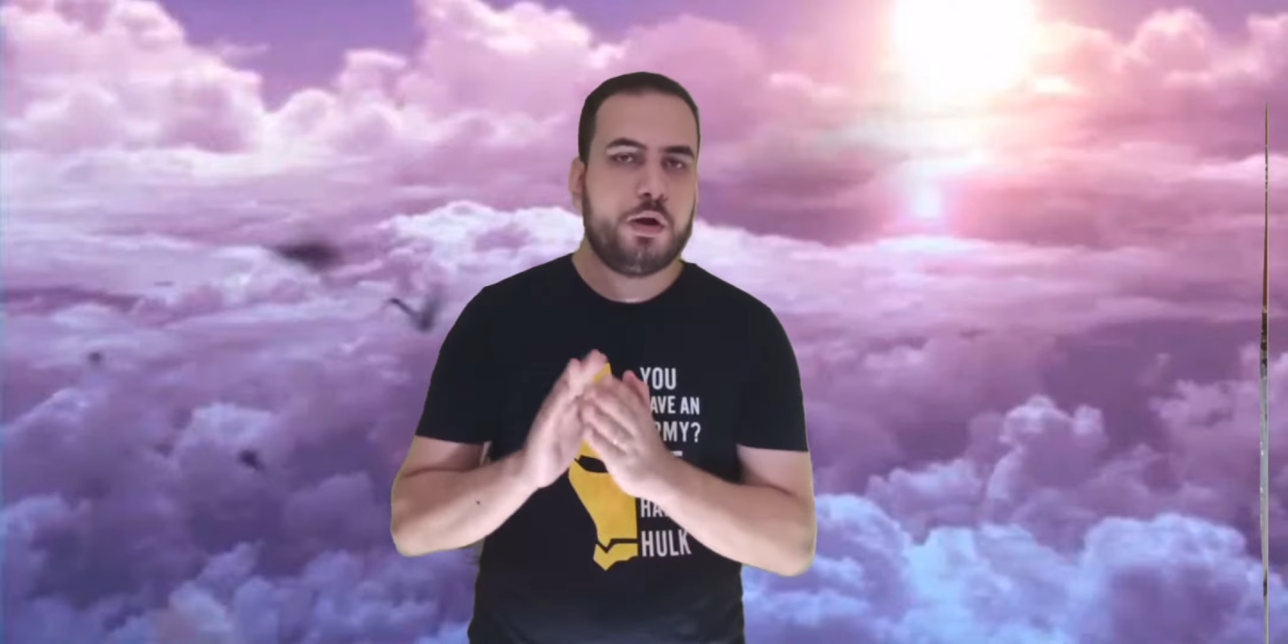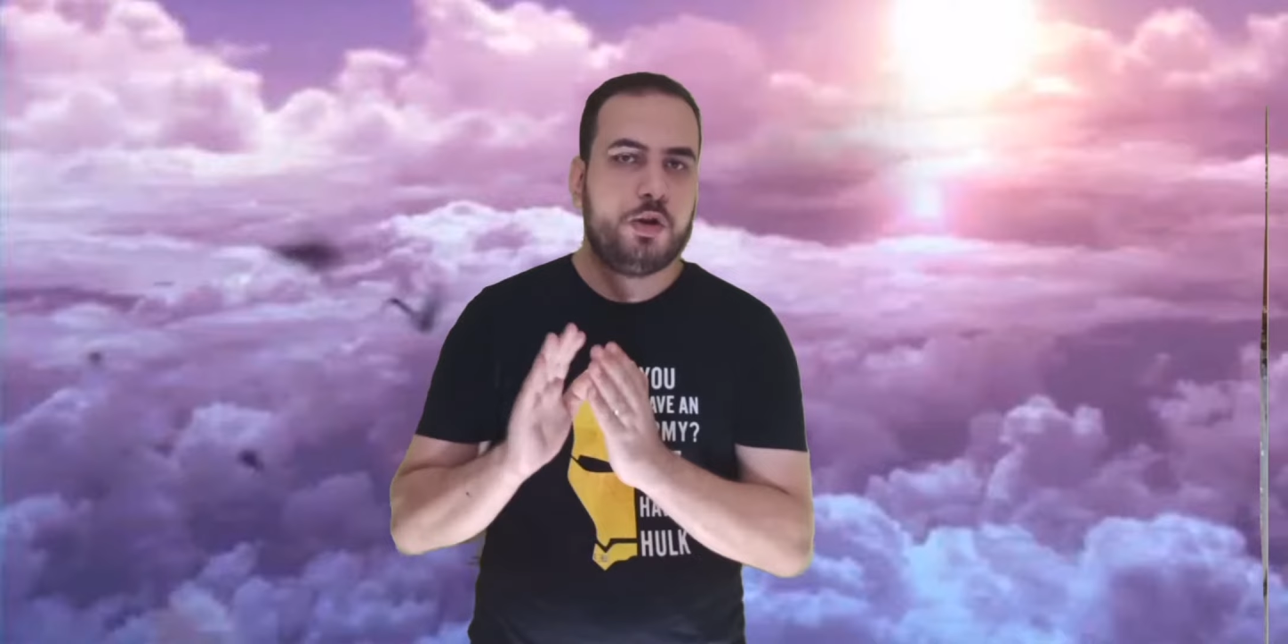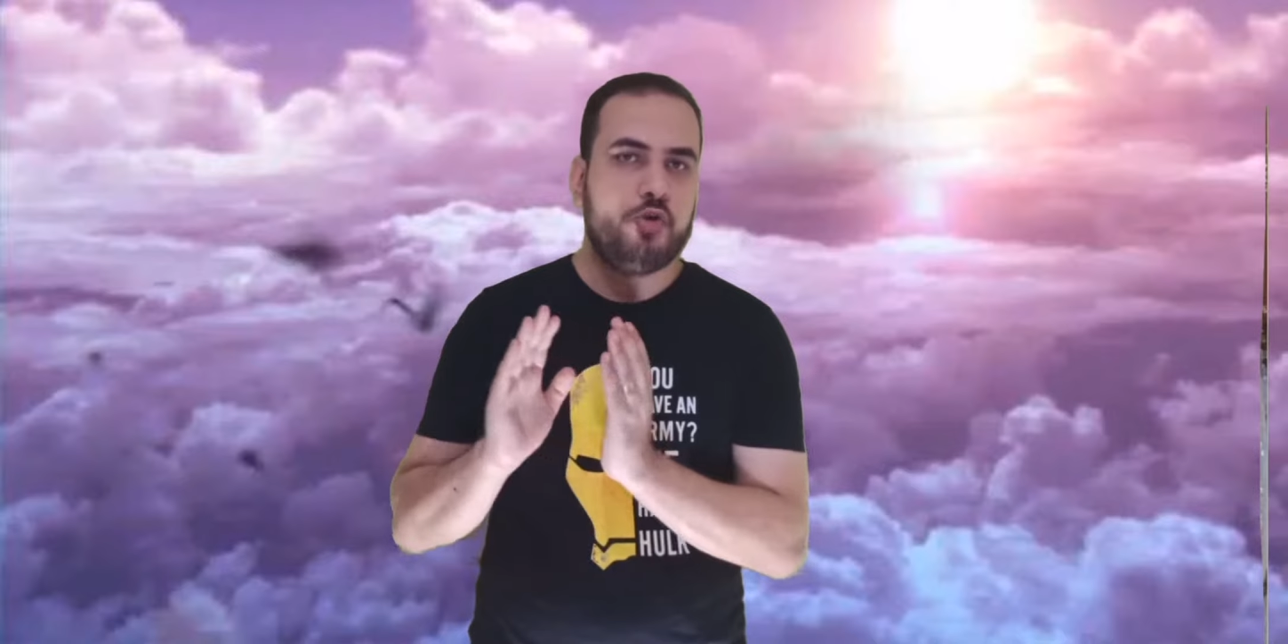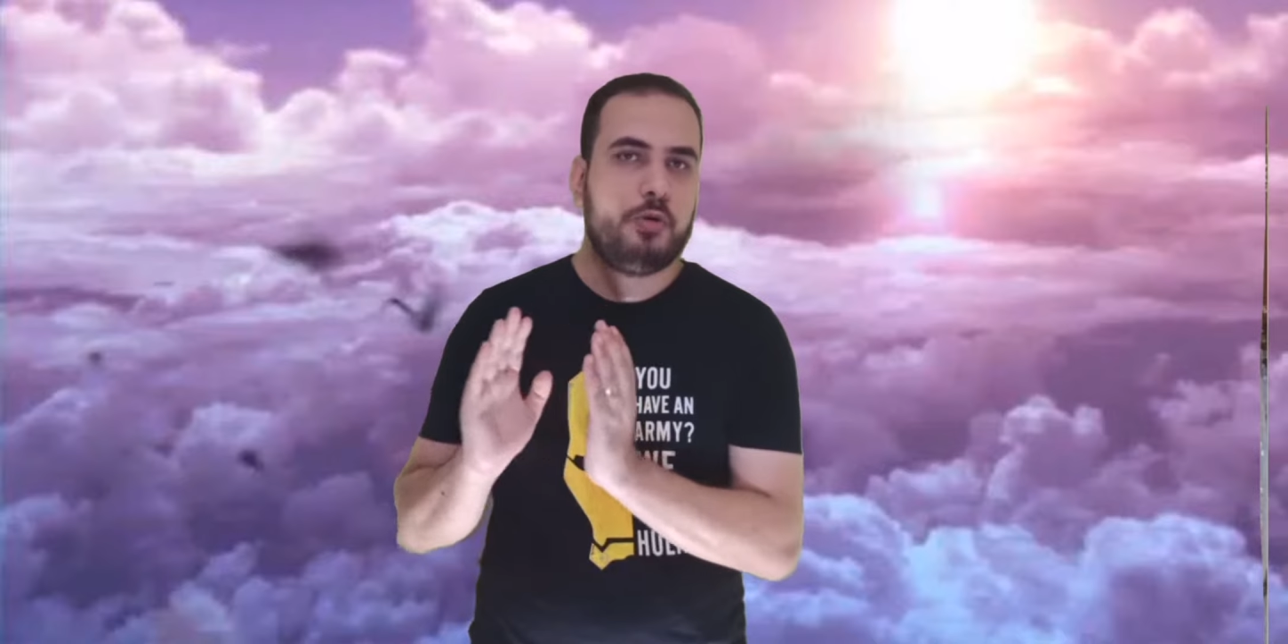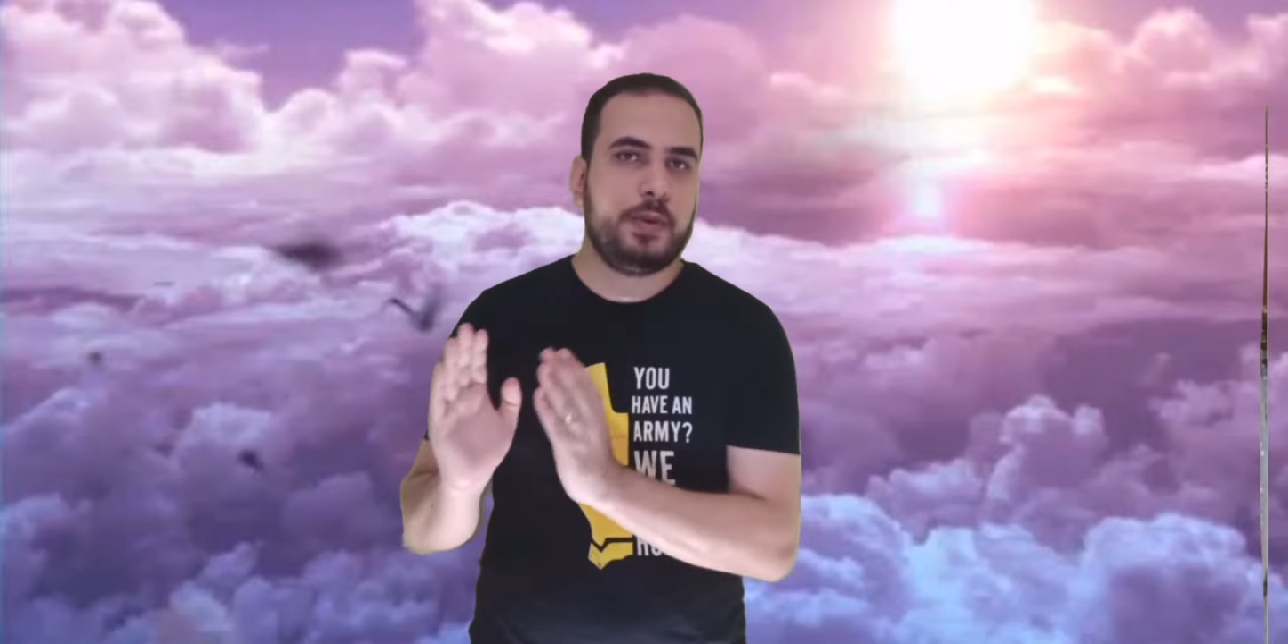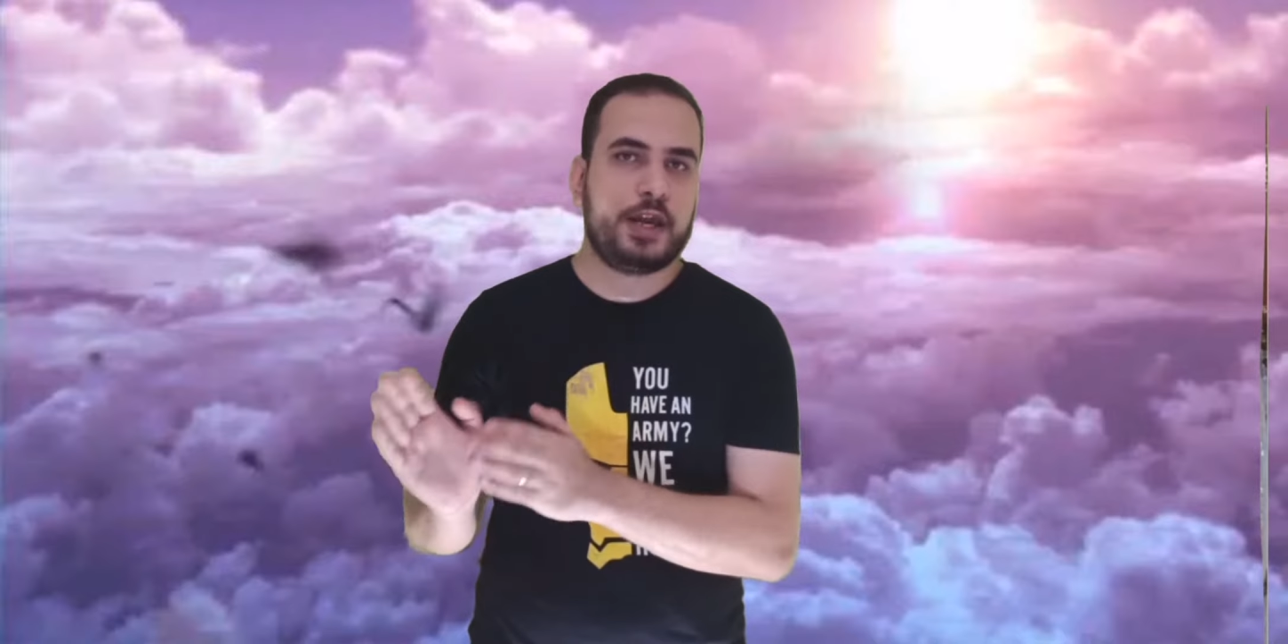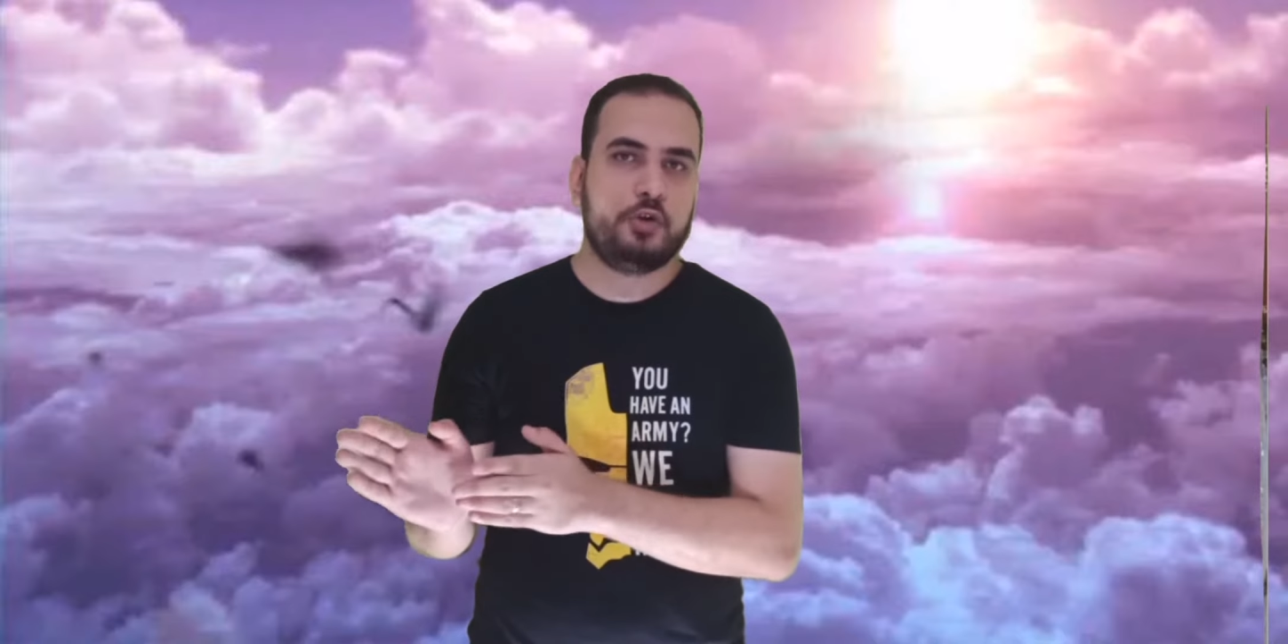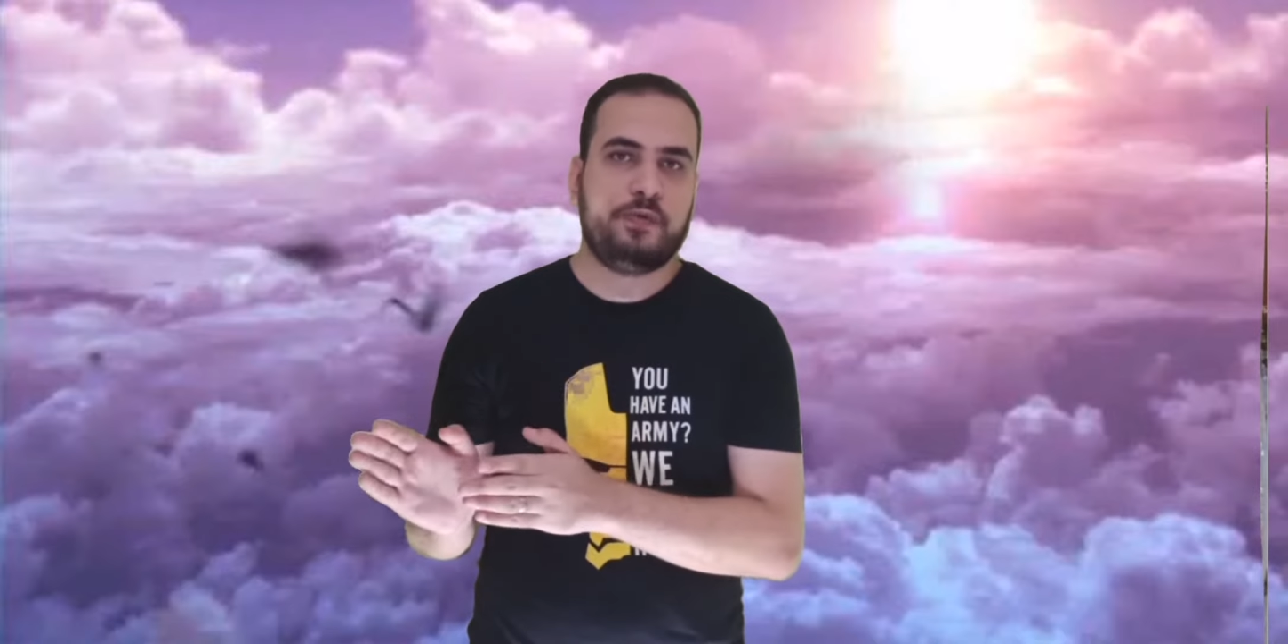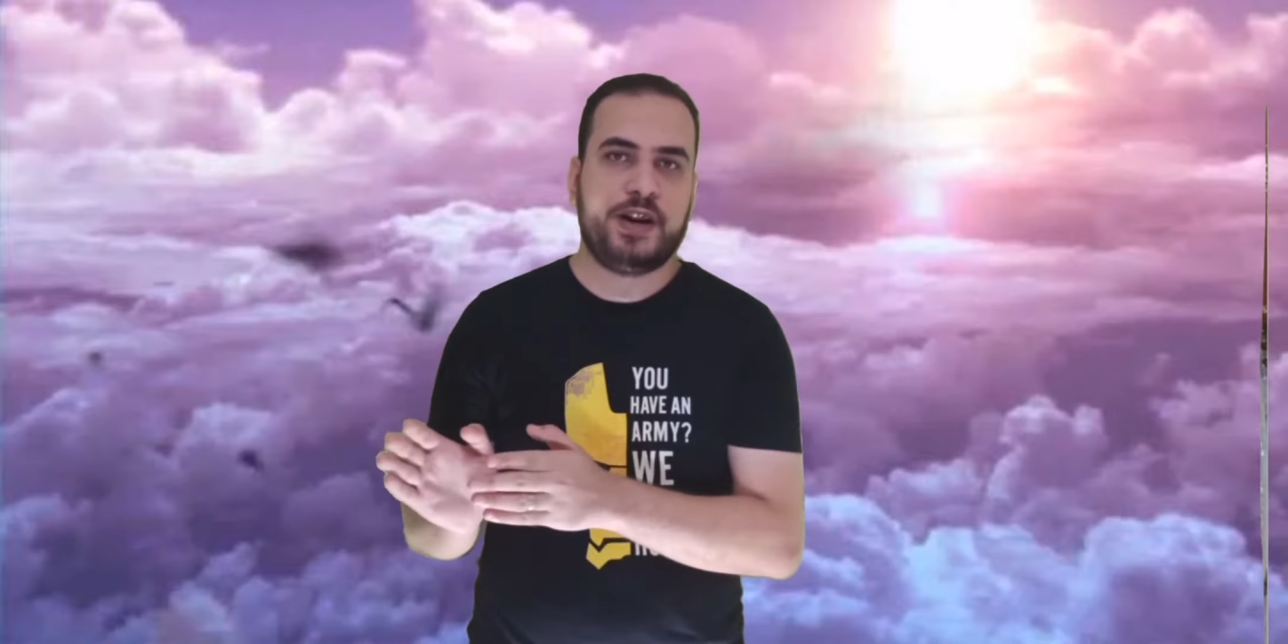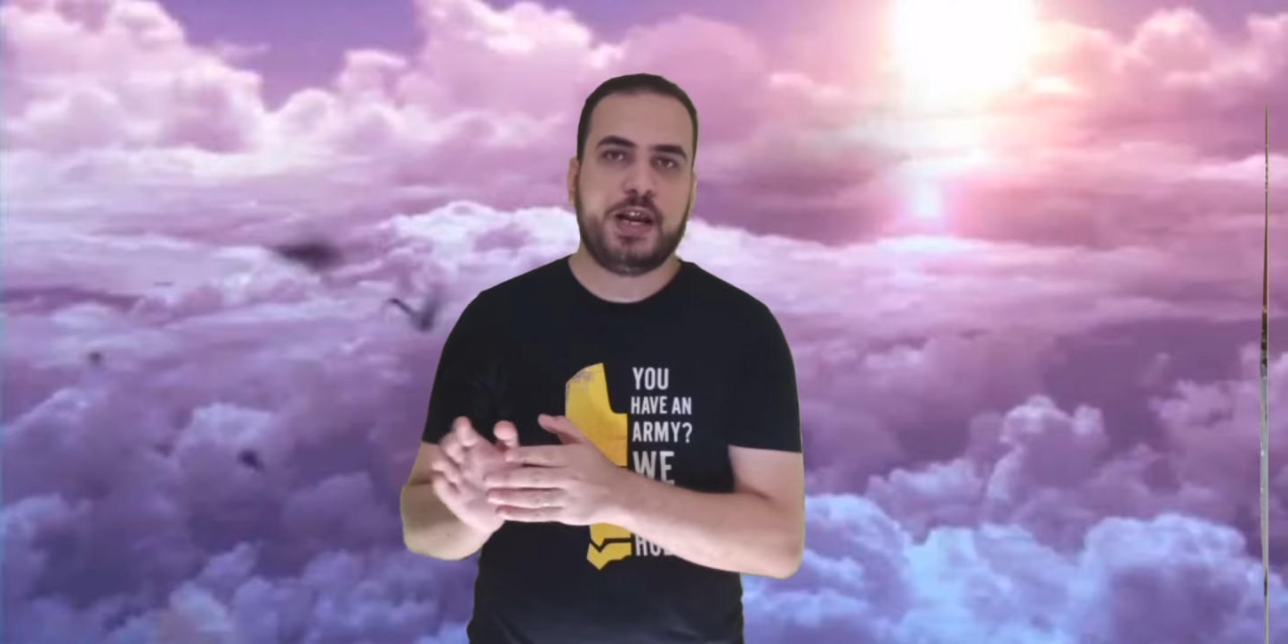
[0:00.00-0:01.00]
إن هم
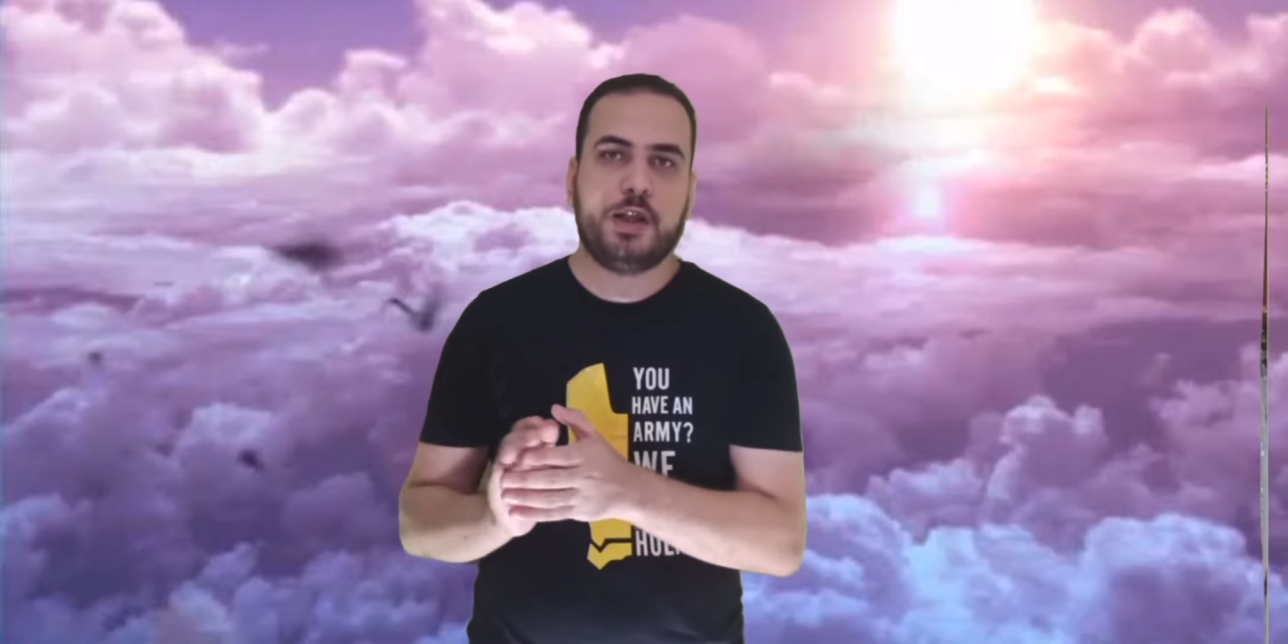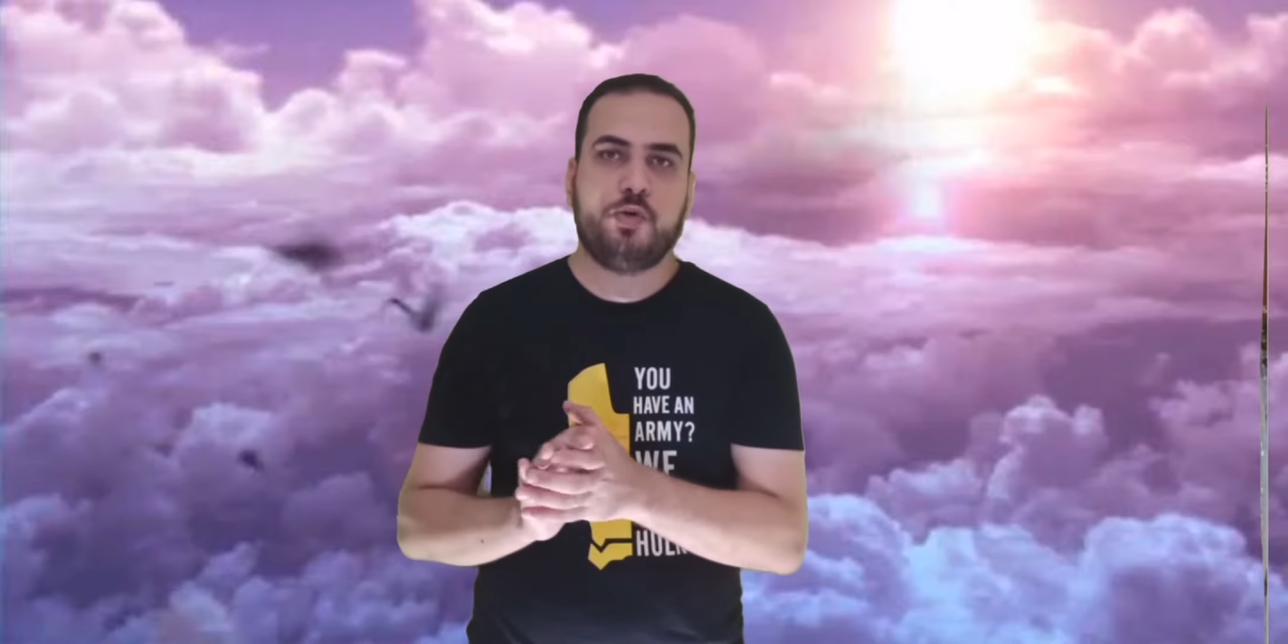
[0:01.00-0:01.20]
كانوا في رحلة